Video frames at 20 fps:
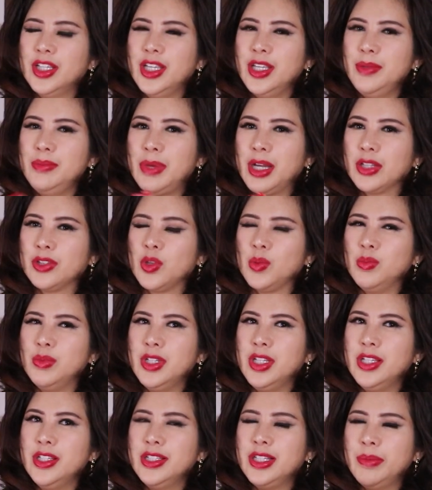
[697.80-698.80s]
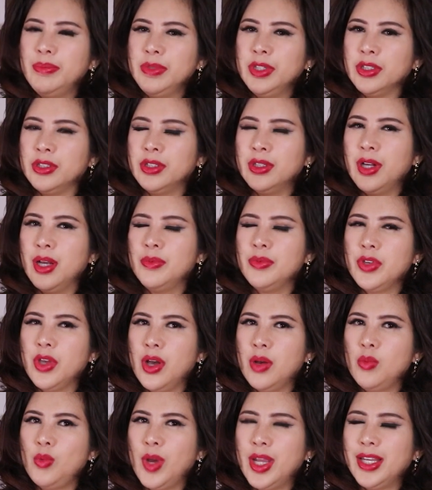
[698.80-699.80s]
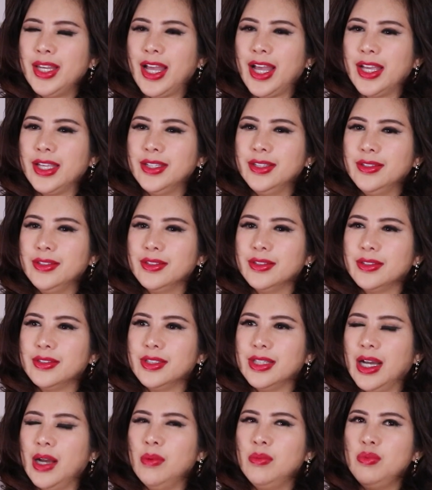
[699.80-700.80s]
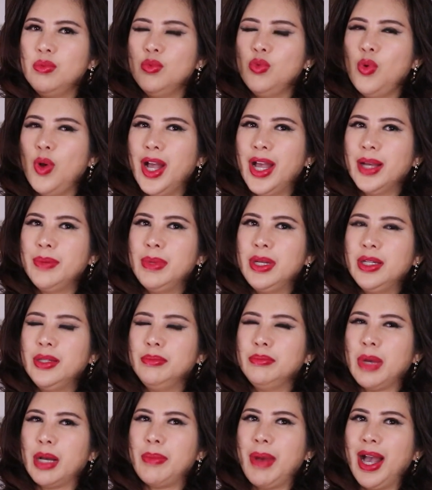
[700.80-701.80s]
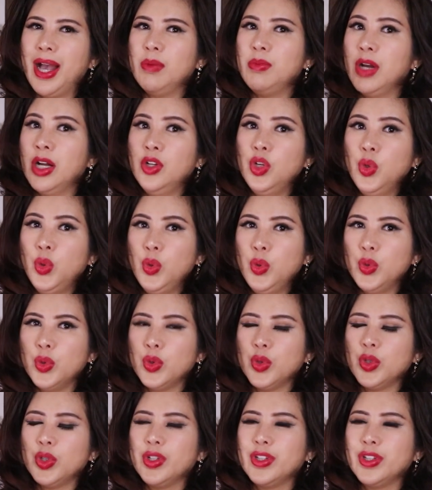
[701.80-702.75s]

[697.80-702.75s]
khi mà tụng liên cấm cửa không cho ông quay lại thì ông qua bên bà ba mở luôn